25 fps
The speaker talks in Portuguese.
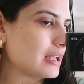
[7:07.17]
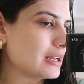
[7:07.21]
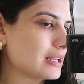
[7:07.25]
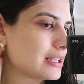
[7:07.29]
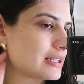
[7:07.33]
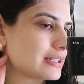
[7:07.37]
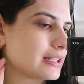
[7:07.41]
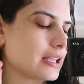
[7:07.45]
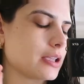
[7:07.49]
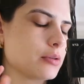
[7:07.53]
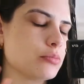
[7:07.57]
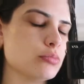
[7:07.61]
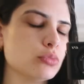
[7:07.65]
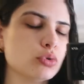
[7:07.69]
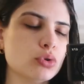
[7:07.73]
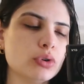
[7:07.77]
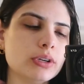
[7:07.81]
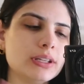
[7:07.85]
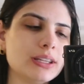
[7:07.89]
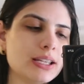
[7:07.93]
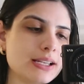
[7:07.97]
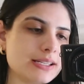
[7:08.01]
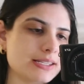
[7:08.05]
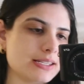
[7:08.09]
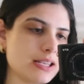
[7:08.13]
Eles têm
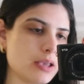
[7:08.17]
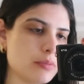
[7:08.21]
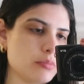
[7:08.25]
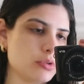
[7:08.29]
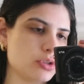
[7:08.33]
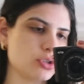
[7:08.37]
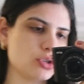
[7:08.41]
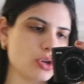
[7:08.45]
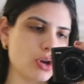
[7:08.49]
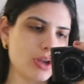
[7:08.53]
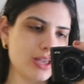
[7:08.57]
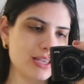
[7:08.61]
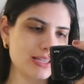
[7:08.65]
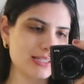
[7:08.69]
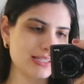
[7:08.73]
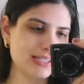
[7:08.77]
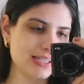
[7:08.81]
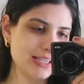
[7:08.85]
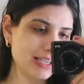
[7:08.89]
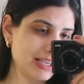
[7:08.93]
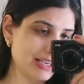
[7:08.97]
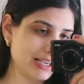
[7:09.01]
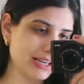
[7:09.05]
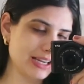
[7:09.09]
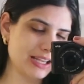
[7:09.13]
muitas semijoias
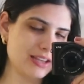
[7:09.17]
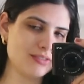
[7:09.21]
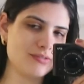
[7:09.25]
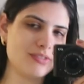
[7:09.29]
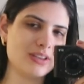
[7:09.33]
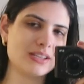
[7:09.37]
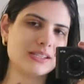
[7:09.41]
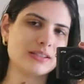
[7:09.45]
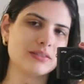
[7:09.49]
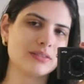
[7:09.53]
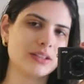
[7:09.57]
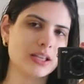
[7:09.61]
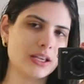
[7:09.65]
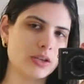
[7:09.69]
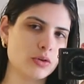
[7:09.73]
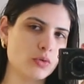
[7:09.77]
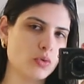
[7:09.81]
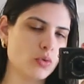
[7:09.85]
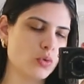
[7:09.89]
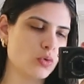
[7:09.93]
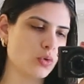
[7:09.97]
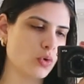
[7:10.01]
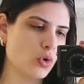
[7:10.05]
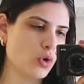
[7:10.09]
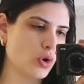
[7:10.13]
incríveis. Eu tenho
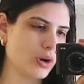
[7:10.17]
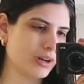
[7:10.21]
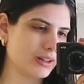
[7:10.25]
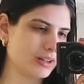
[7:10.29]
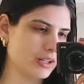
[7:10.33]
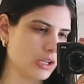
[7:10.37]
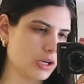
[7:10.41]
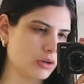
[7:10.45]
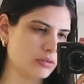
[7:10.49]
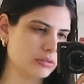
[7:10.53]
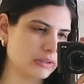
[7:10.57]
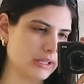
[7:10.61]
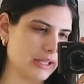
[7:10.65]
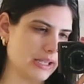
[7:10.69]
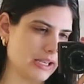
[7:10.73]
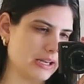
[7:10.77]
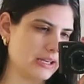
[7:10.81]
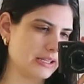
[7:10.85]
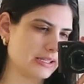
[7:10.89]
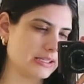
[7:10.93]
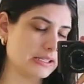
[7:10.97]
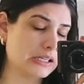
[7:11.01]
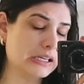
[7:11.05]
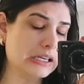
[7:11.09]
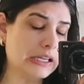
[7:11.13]
um cordão
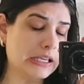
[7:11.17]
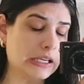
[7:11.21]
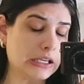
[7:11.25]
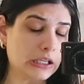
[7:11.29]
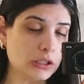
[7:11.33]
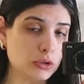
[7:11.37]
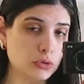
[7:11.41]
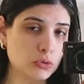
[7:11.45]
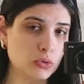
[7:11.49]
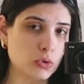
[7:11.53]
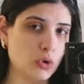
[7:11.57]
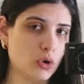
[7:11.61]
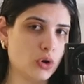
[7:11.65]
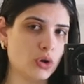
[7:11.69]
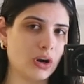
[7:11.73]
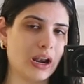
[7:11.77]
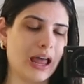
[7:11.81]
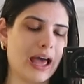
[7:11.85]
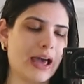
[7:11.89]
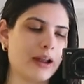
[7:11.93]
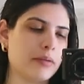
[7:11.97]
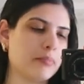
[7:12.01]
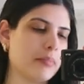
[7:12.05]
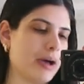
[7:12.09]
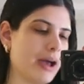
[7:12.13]
deles lindo, um
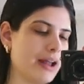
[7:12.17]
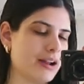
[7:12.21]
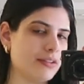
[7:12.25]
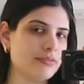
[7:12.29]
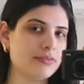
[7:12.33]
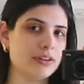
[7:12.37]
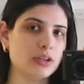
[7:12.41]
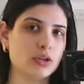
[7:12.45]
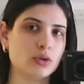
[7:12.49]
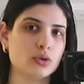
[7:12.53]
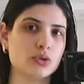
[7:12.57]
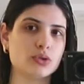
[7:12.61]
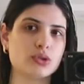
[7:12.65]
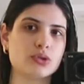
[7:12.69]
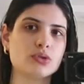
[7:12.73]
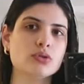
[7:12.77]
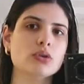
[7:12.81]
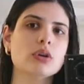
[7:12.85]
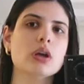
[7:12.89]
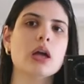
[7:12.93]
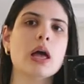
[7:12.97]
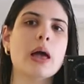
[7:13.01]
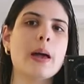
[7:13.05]
colar maravilhoso.